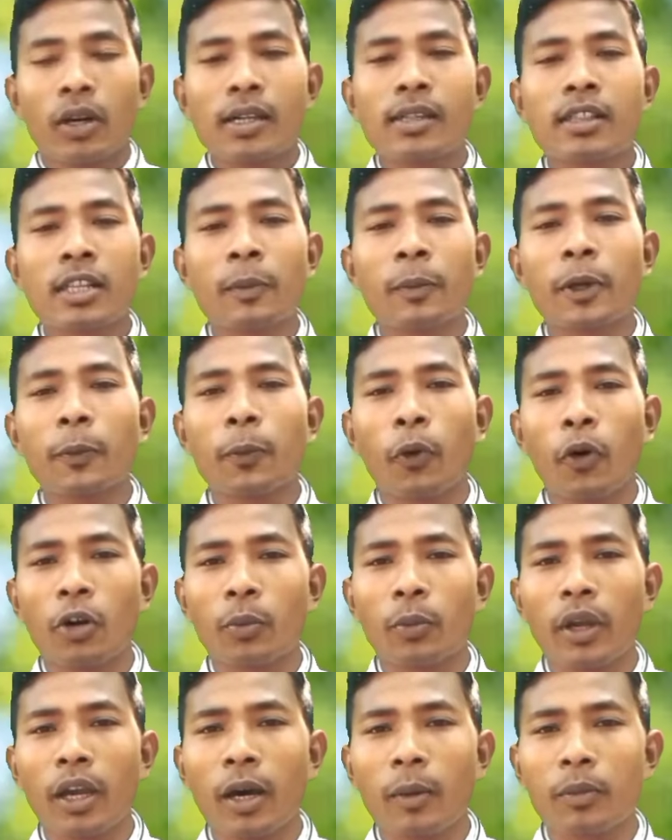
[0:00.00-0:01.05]
तो वैसे नंबर
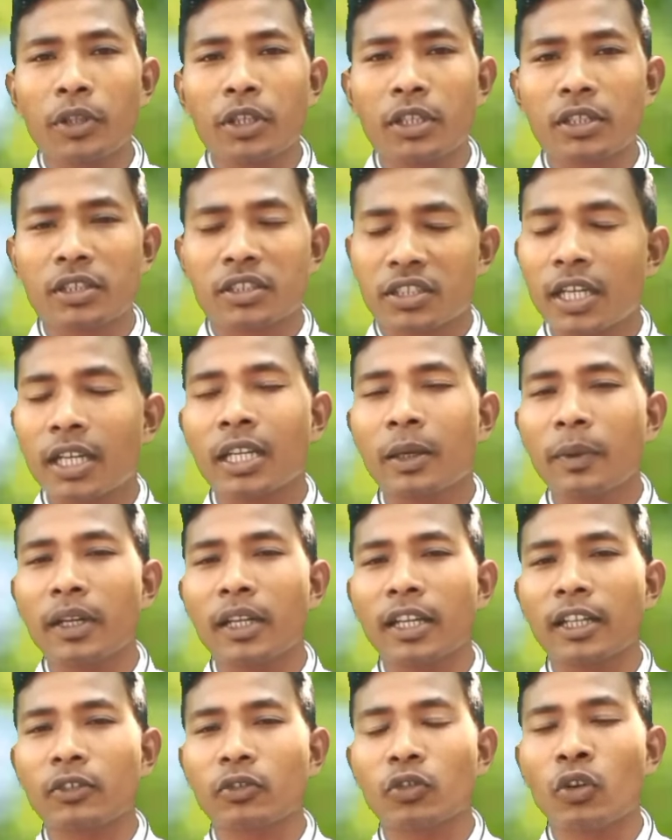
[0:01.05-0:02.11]
फोर में हमने के जाने
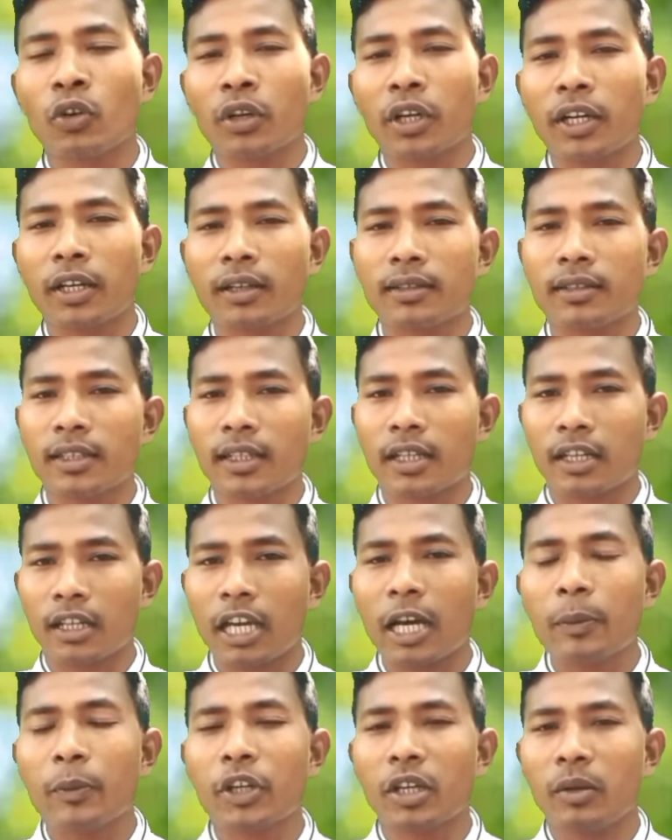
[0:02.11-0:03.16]
माने एक सॉन्ग राइटर जगह
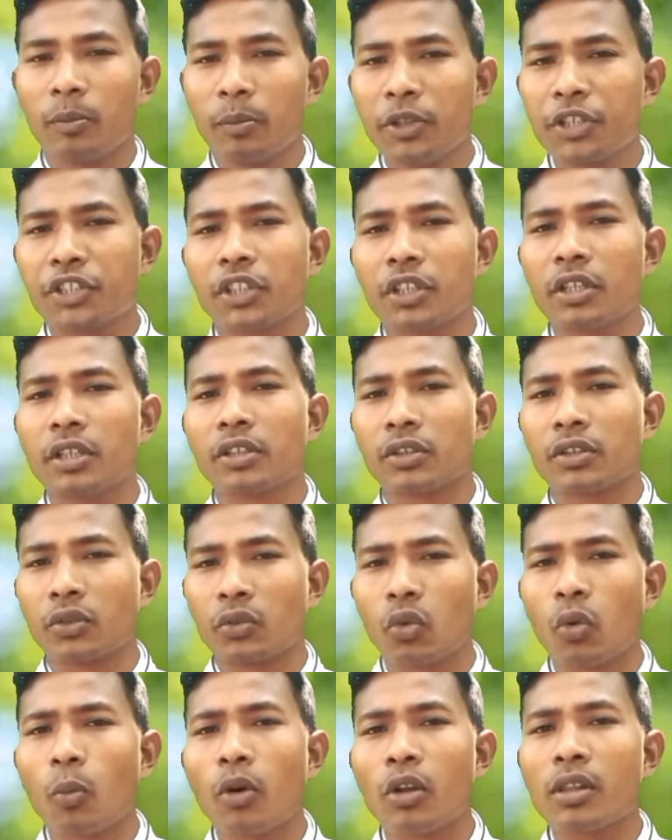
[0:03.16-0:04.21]
नाम है के मिस्टर
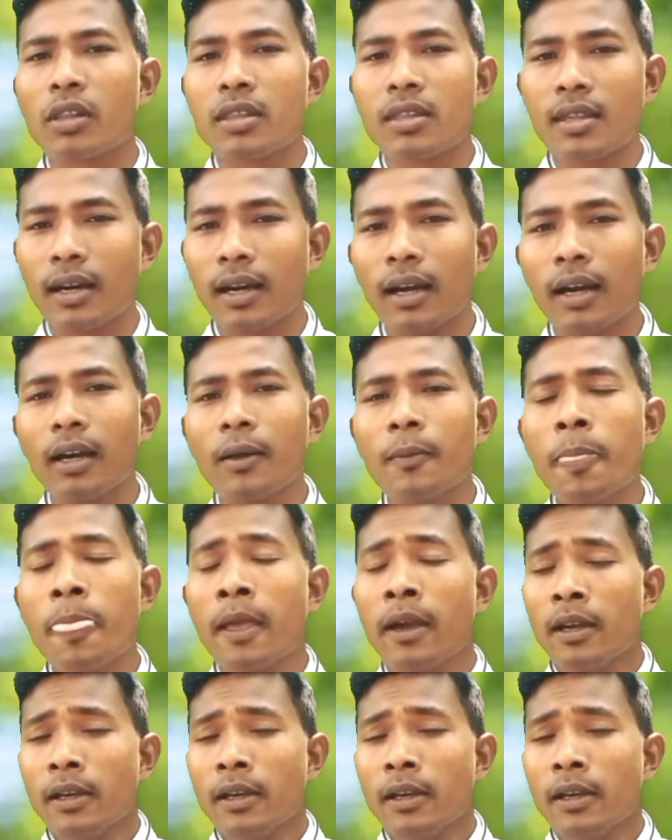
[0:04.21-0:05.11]
डुमन संगा